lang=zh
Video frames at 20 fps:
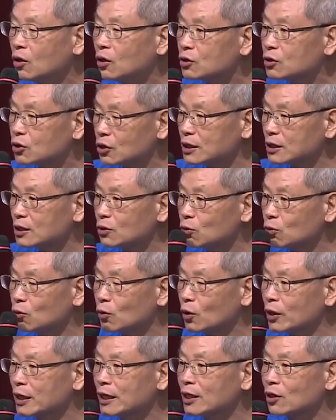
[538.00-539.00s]
就是如
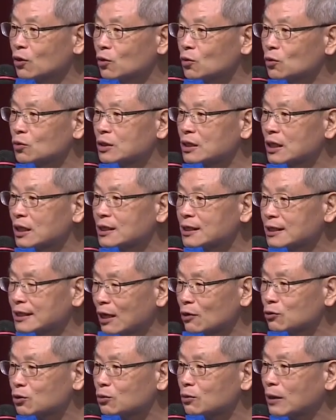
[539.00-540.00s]
果你有骨折
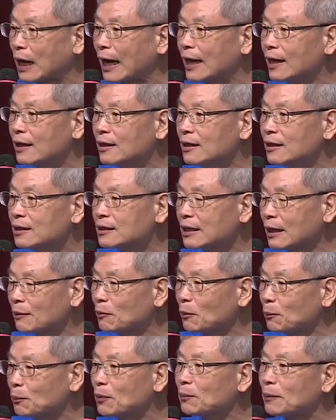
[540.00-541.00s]
造出来，他
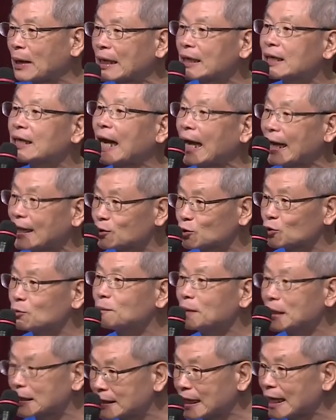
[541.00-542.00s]
们不满意，还准
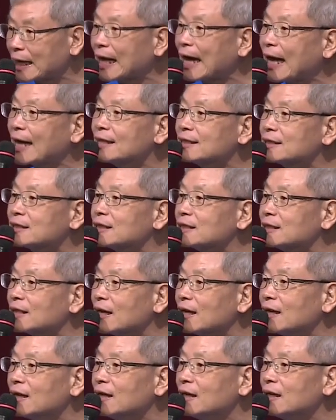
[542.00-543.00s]
备再开一次的。
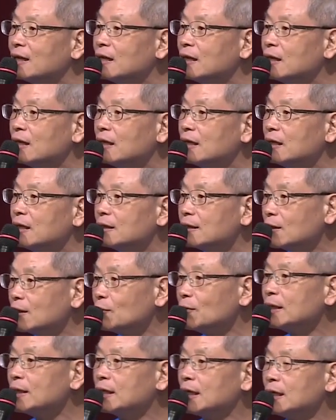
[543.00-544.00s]
但
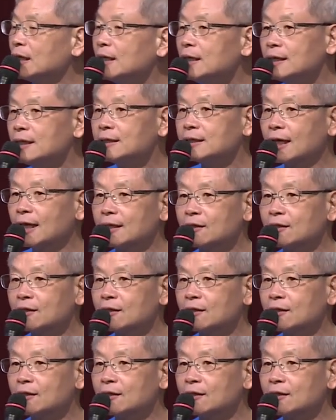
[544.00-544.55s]
问题，这个